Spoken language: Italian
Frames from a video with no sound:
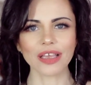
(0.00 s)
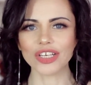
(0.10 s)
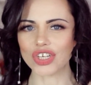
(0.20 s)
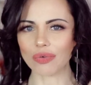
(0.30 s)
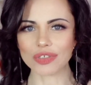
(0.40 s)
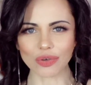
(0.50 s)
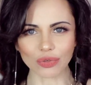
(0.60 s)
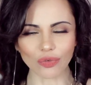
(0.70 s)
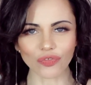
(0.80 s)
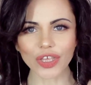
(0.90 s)
c'è un
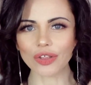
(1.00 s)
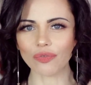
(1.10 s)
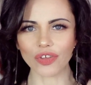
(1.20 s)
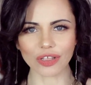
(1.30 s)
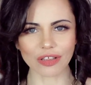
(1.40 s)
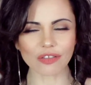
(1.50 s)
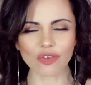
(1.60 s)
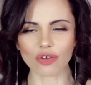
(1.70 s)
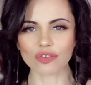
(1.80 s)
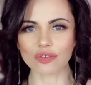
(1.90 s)
secondo fine, un fine
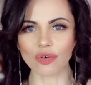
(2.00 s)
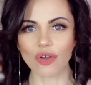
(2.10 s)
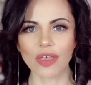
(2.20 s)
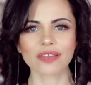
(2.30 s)
nascosto,